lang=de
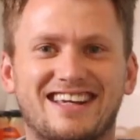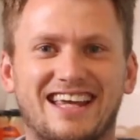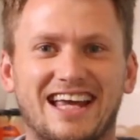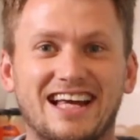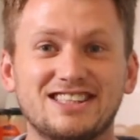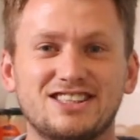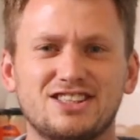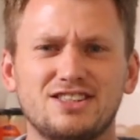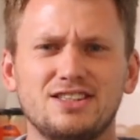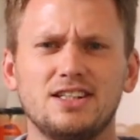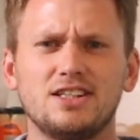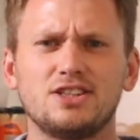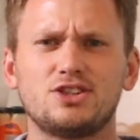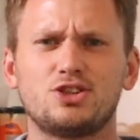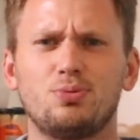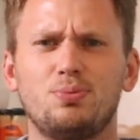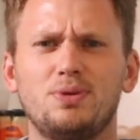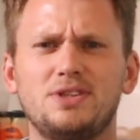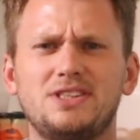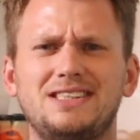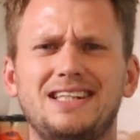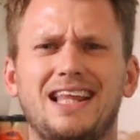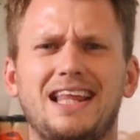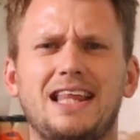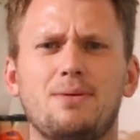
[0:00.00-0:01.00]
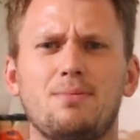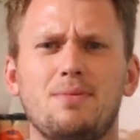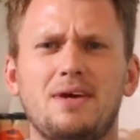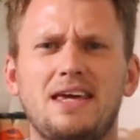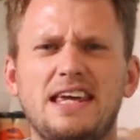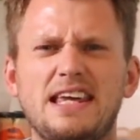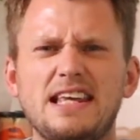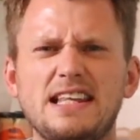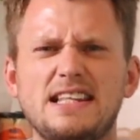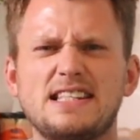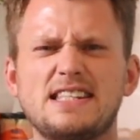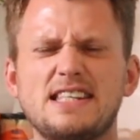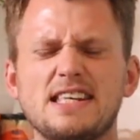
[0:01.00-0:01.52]
Kennst du das? Du bist in einem
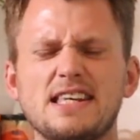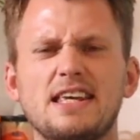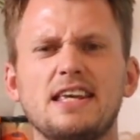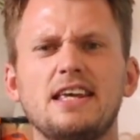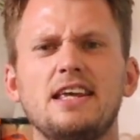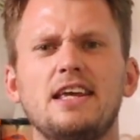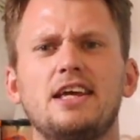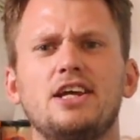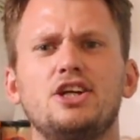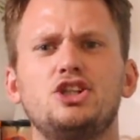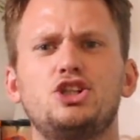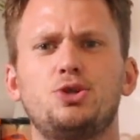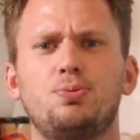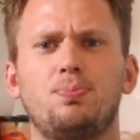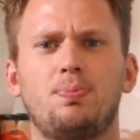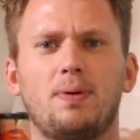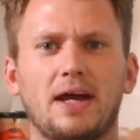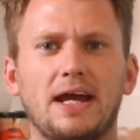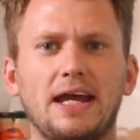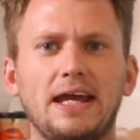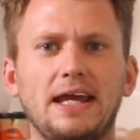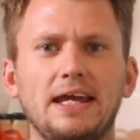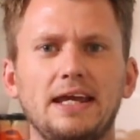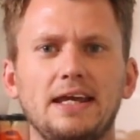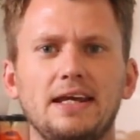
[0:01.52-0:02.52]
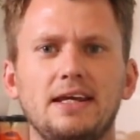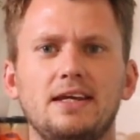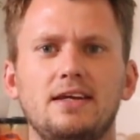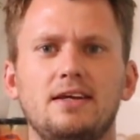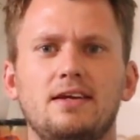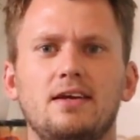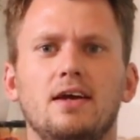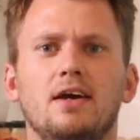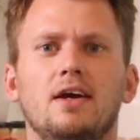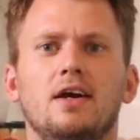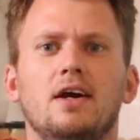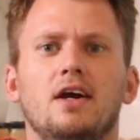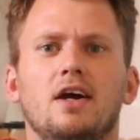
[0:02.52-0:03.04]
hitzigen
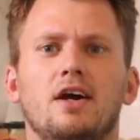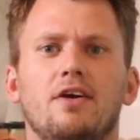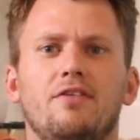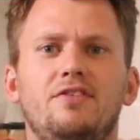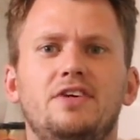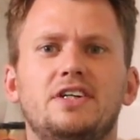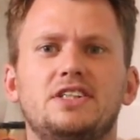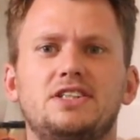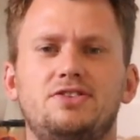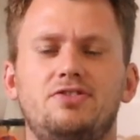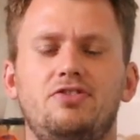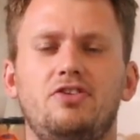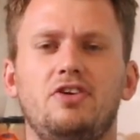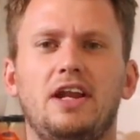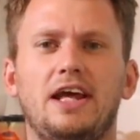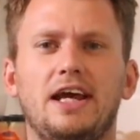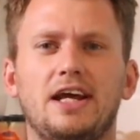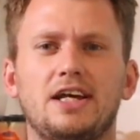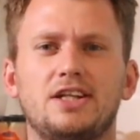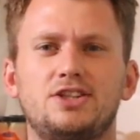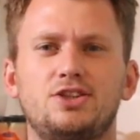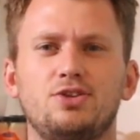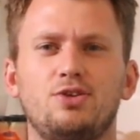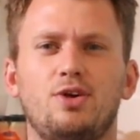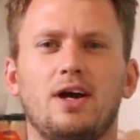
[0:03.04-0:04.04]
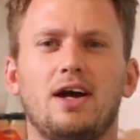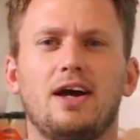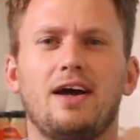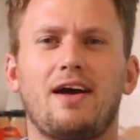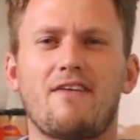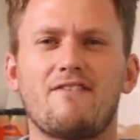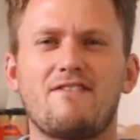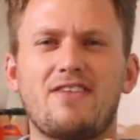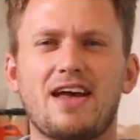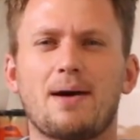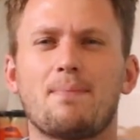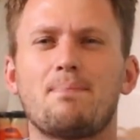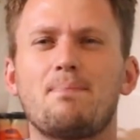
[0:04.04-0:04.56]
Gespräch, wirst vielleicht sogar
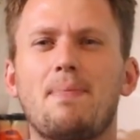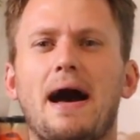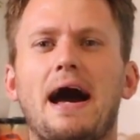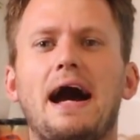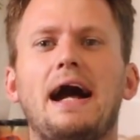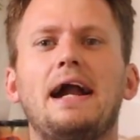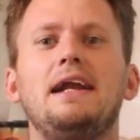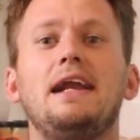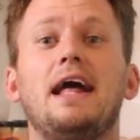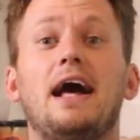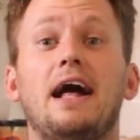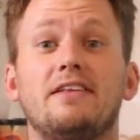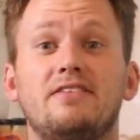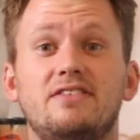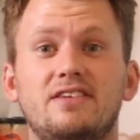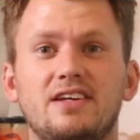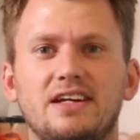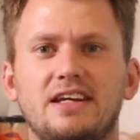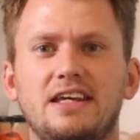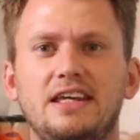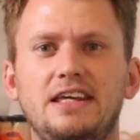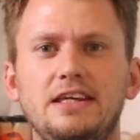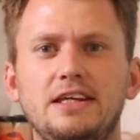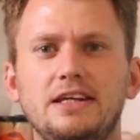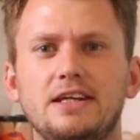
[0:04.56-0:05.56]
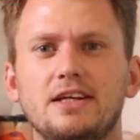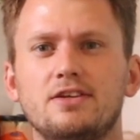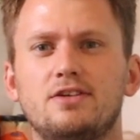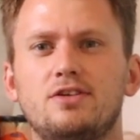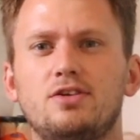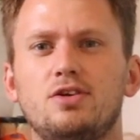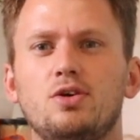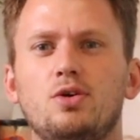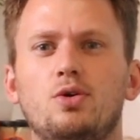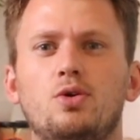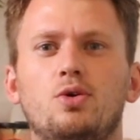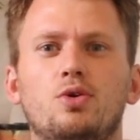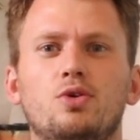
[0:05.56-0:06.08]
verbal
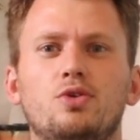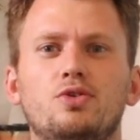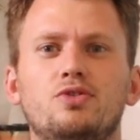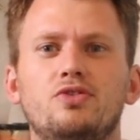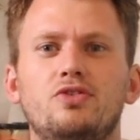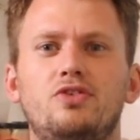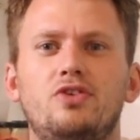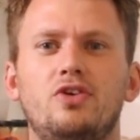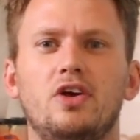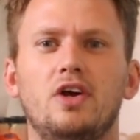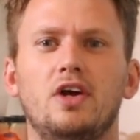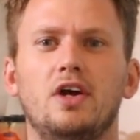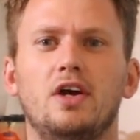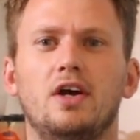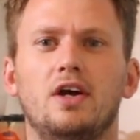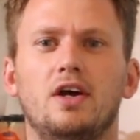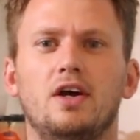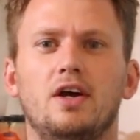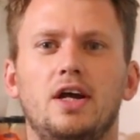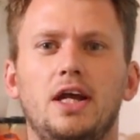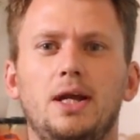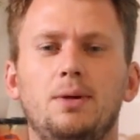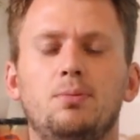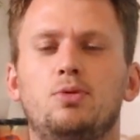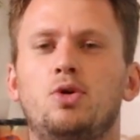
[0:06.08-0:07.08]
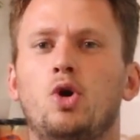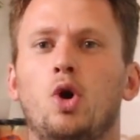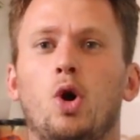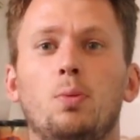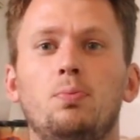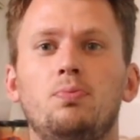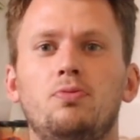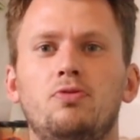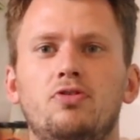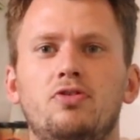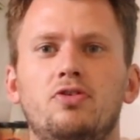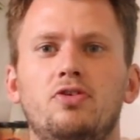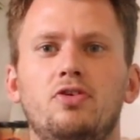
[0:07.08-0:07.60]
attackiert und im
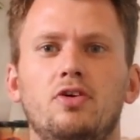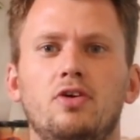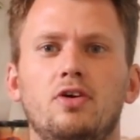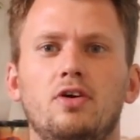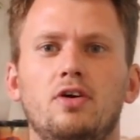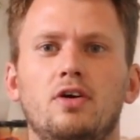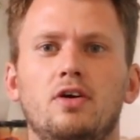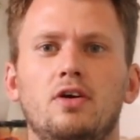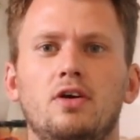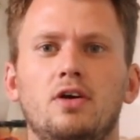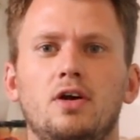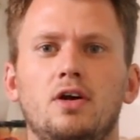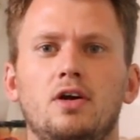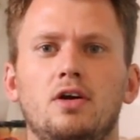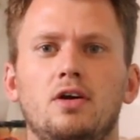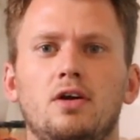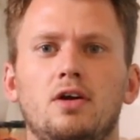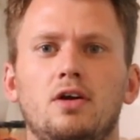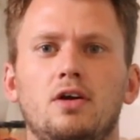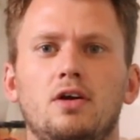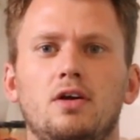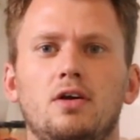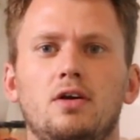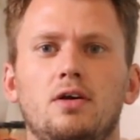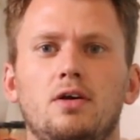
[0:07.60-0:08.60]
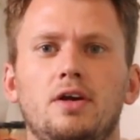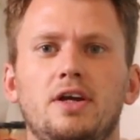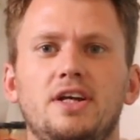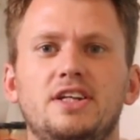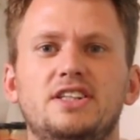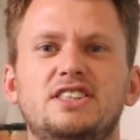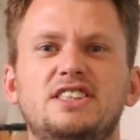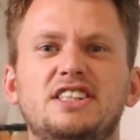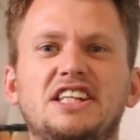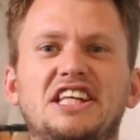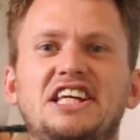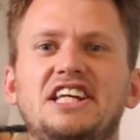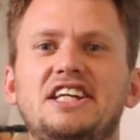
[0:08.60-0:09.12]
Kopf
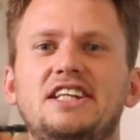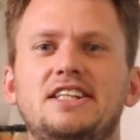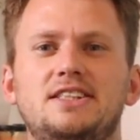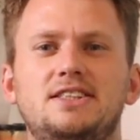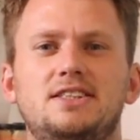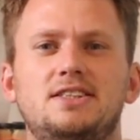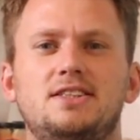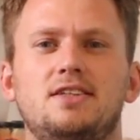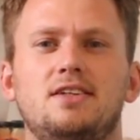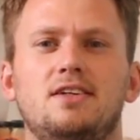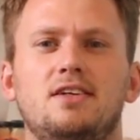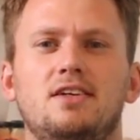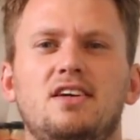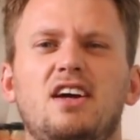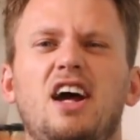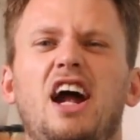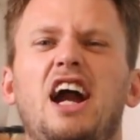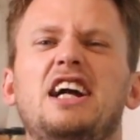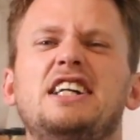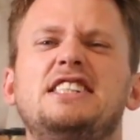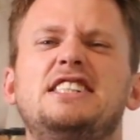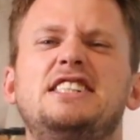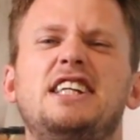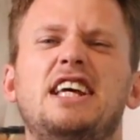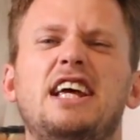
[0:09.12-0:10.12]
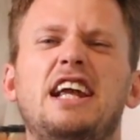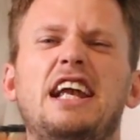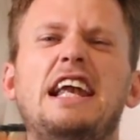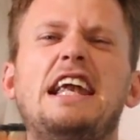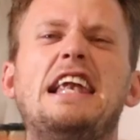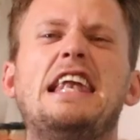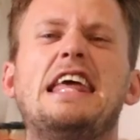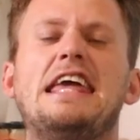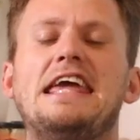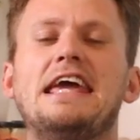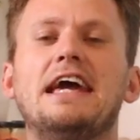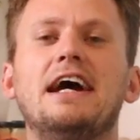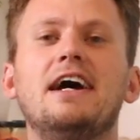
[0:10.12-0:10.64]
ist nichts als
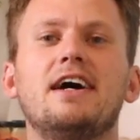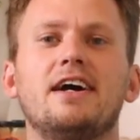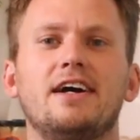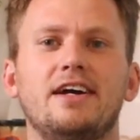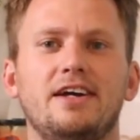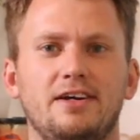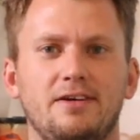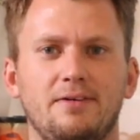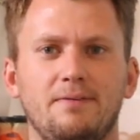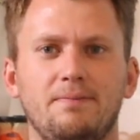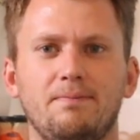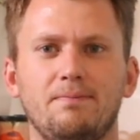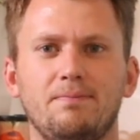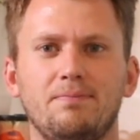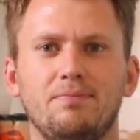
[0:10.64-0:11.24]
Leere.